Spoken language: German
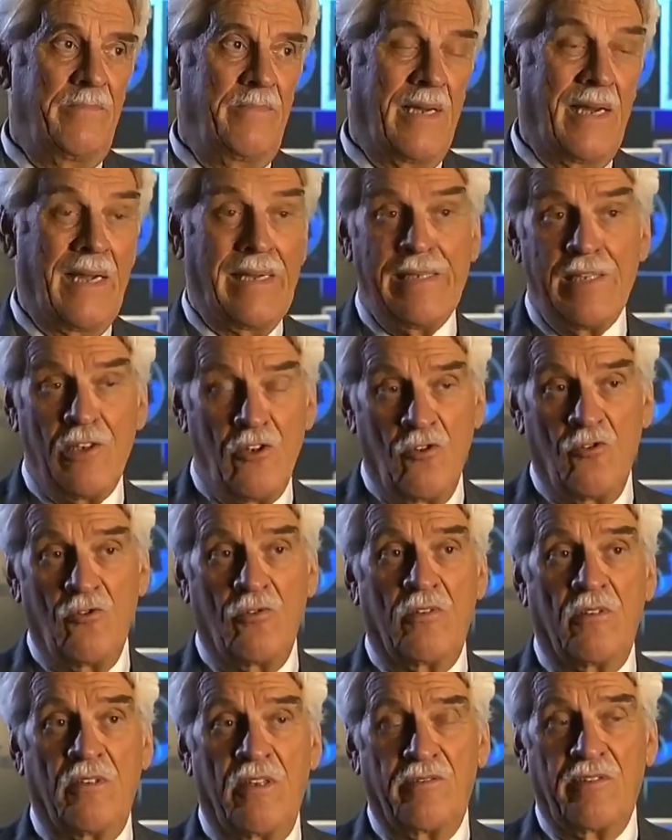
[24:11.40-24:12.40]
Die
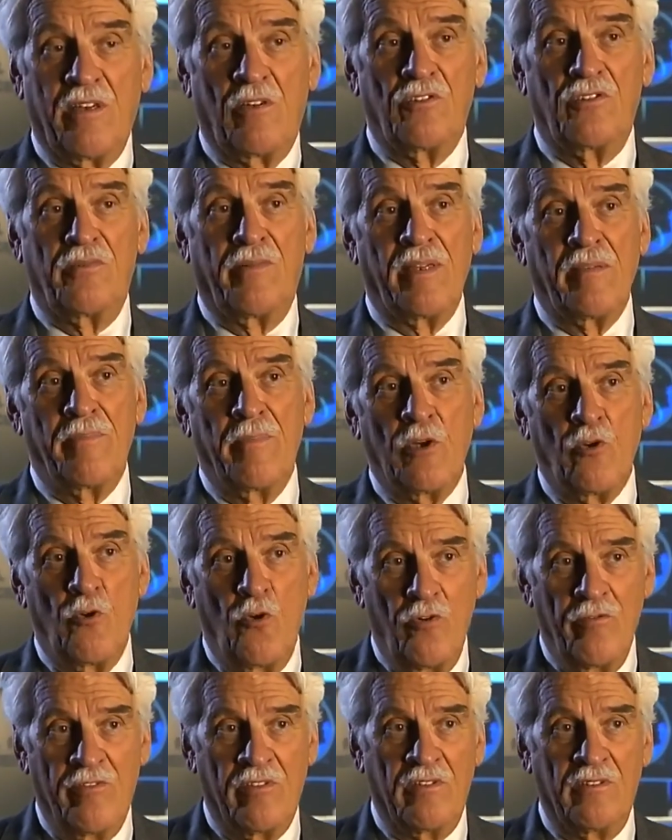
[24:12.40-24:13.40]
Berechnung des
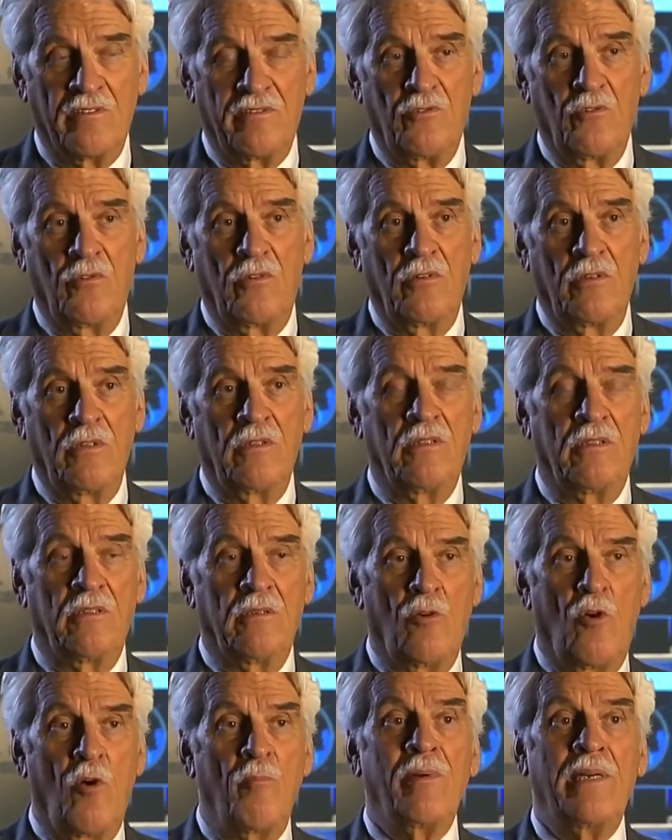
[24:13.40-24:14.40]
Ausweichmanövers
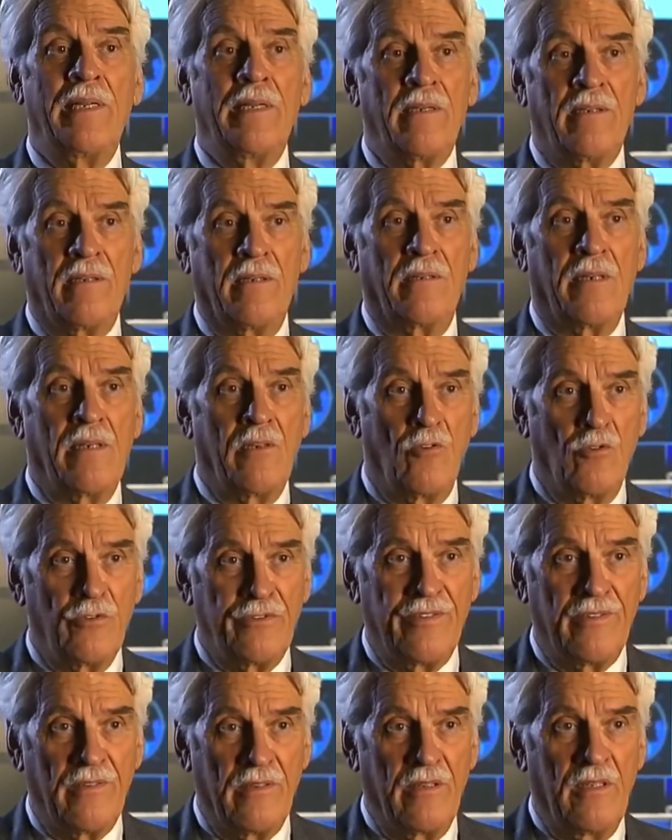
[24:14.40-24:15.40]
äh, obliegt den
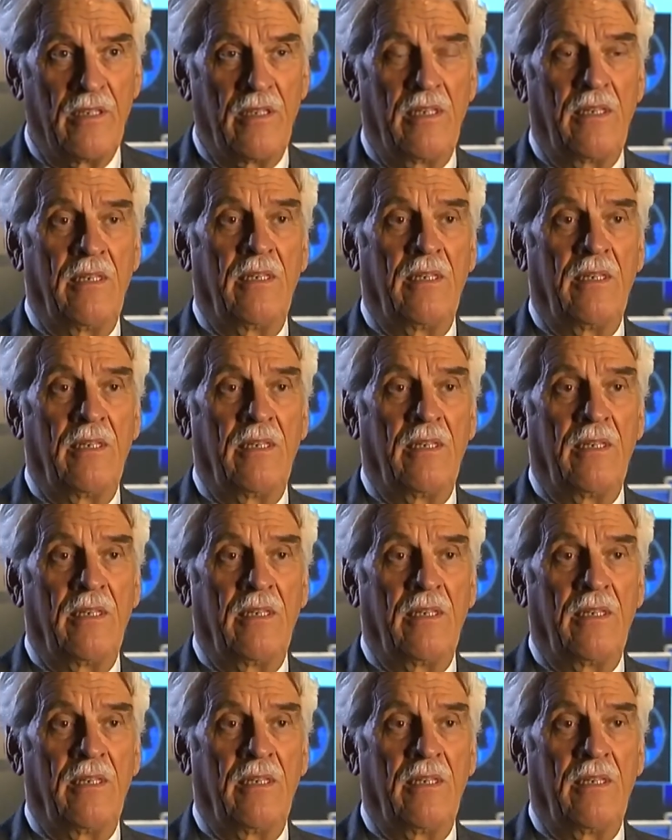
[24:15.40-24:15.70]
Russen.